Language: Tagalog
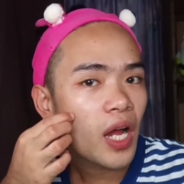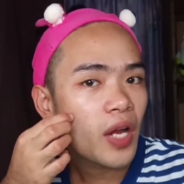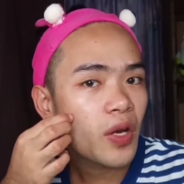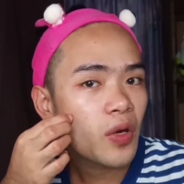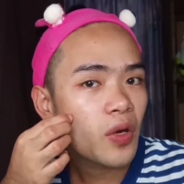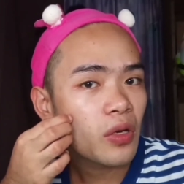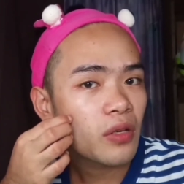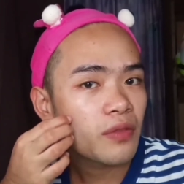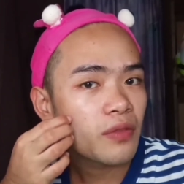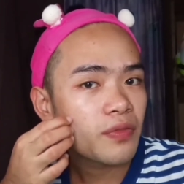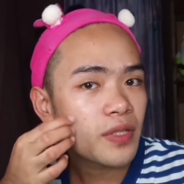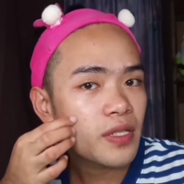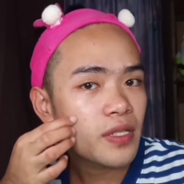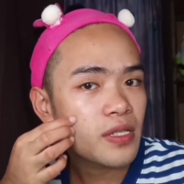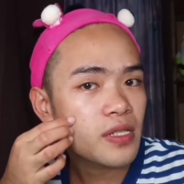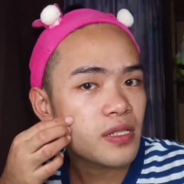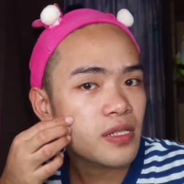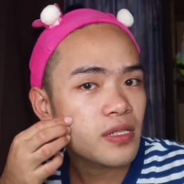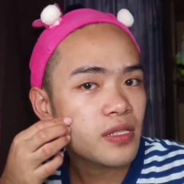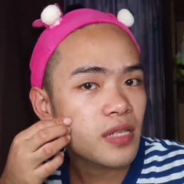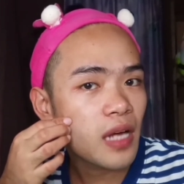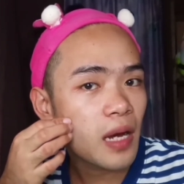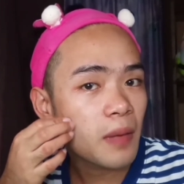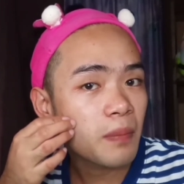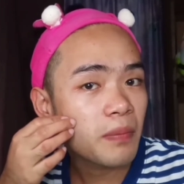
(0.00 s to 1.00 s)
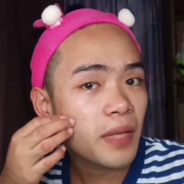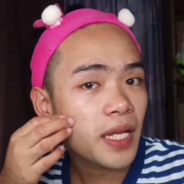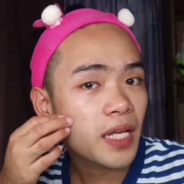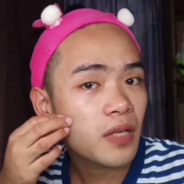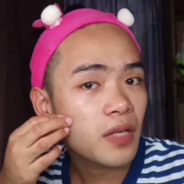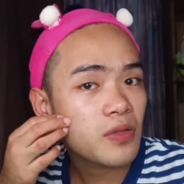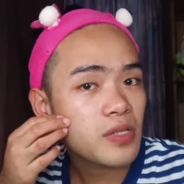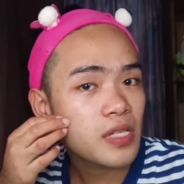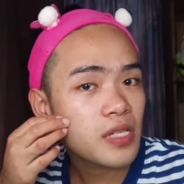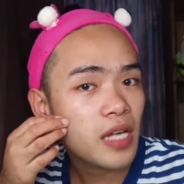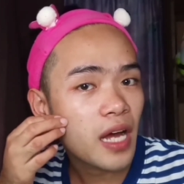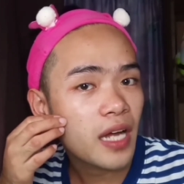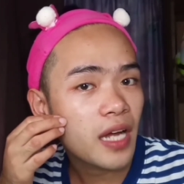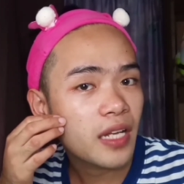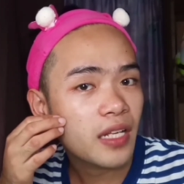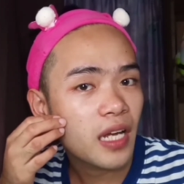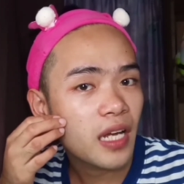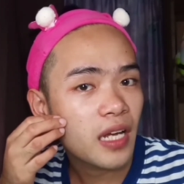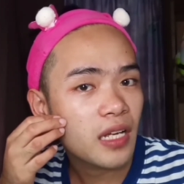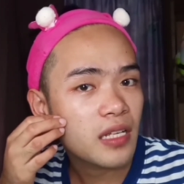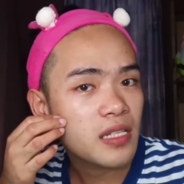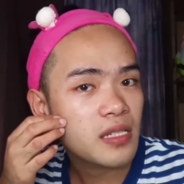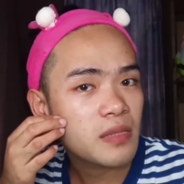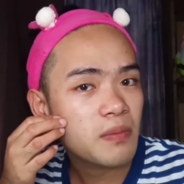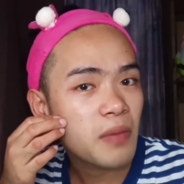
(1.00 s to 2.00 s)
yung first apply ko sa
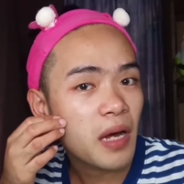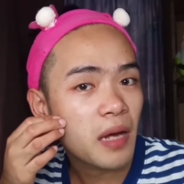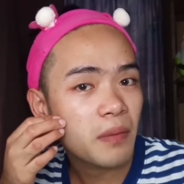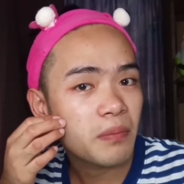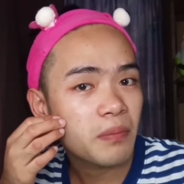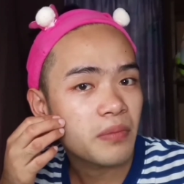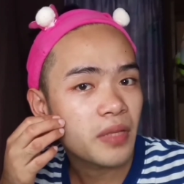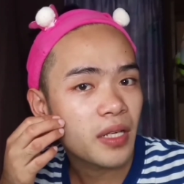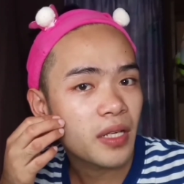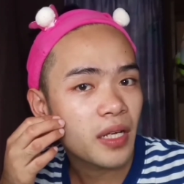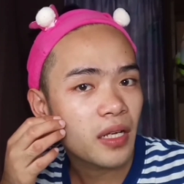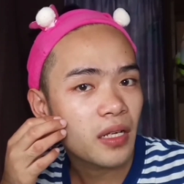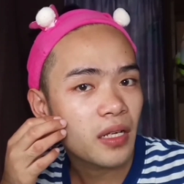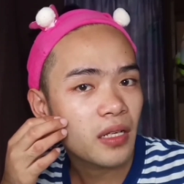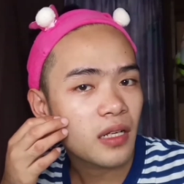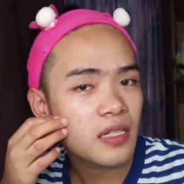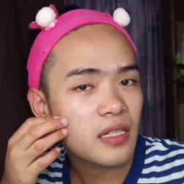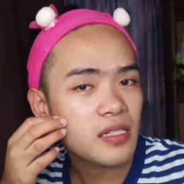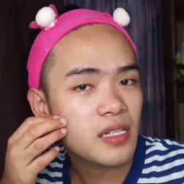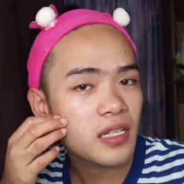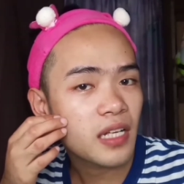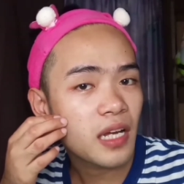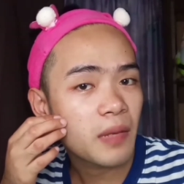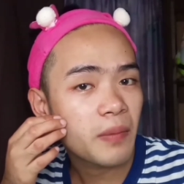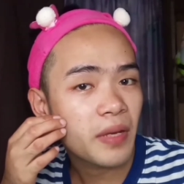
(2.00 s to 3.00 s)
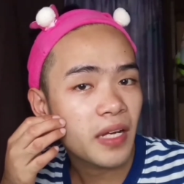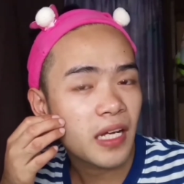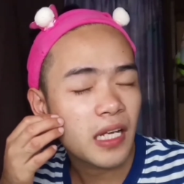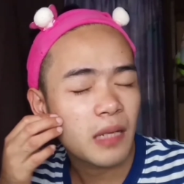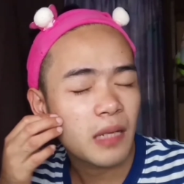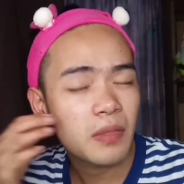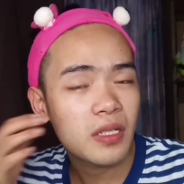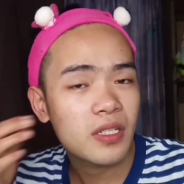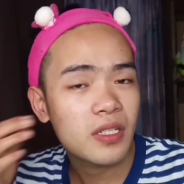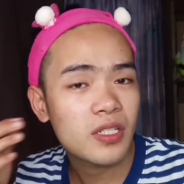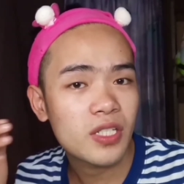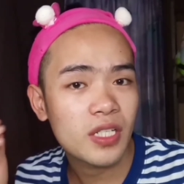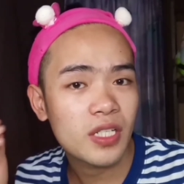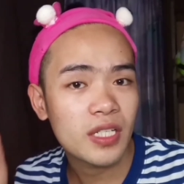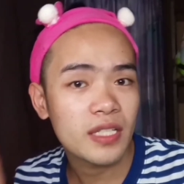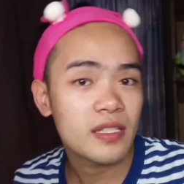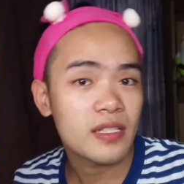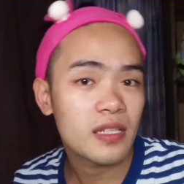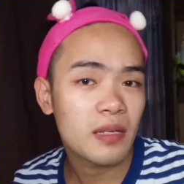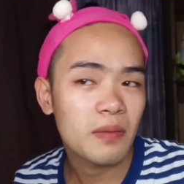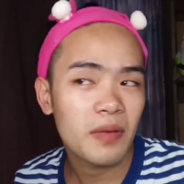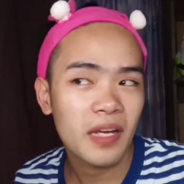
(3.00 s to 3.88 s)
kanya is mahapdi kasi nga may kalamansi,